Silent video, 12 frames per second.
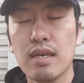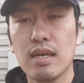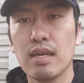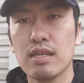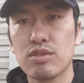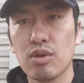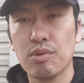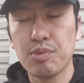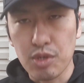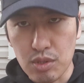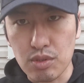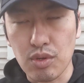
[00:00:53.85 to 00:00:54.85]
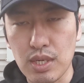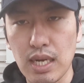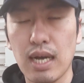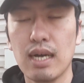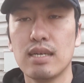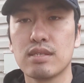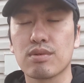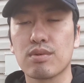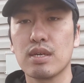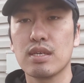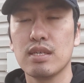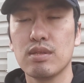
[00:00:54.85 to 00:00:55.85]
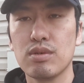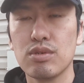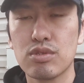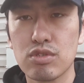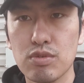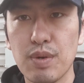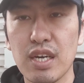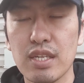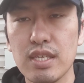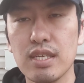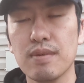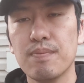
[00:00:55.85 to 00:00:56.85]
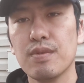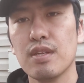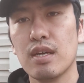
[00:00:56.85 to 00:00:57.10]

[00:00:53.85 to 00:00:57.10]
えー、ジョーブログとかそこら辺の YouTuber に、